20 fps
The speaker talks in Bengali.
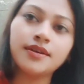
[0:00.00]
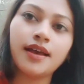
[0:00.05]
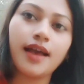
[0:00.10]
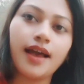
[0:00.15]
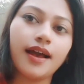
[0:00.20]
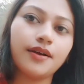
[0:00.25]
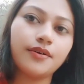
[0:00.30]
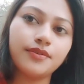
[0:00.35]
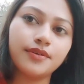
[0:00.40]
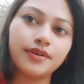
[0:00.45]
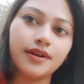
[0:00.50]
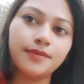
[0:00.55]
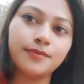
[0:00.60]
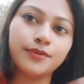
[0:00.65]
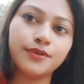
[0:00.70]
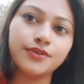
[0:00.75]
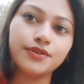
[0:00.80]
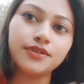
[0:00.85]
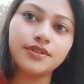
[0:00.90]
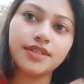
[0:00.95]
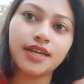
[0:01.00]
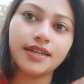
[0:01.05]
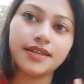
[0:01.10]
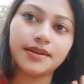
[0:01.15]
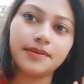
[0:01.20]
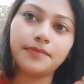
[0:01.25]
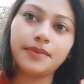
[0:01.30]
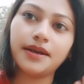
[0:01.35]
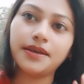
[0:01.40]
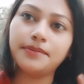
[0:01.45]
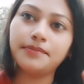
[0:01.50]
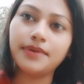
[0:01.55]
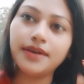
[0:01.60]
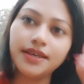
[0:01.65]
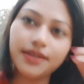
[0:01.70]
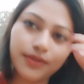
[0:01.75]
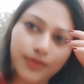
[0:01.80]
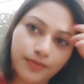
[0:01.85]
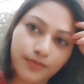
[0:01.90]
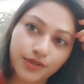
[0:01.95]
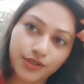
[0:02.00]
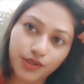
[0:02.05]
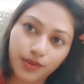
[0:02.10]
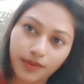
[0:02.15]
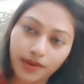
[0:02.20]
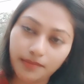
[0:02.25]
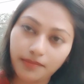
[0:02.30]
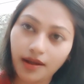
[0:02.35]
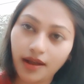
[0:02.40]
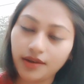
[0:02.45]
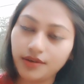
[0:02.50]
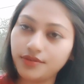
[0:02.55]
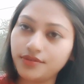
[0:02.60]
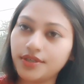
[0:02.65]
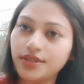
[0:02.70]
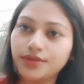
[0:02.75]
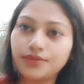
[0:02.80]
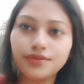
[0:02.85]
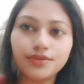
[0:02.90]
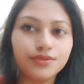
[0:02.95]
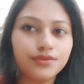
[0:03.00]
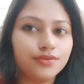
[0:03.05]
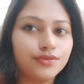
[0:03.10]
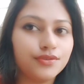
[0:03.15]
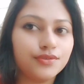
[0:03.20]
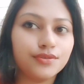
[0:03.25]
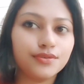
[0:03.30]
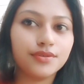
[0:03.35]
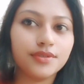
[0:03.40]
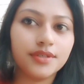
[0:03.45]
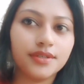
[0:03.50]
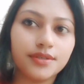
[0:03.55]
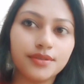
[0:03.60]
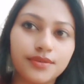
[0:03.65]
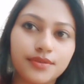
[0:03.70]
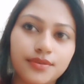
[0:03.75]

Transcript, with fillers: এখনকার মতন টাটা বাই বাই তোমরা সবাই ভালো থেকো সুস্থ থেকো